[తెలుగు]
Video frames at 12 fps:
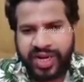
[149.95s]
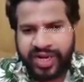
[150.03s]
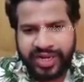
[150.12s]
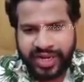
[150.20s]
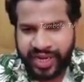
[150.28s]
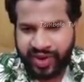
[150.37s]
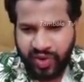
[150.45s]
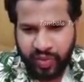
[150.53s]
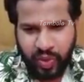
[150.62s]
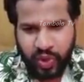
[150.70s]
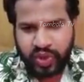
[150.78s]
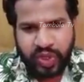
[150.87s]
రిలేటెడ్గా ఏవో
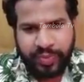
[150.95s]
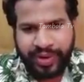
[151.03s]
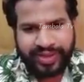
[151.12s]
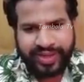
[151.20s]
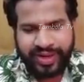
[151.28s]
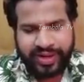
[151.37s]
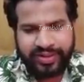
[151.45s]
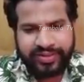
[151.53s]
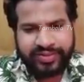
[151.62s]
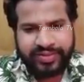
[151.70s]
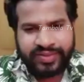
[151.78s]
పోస్టులు పెడుతున్నారు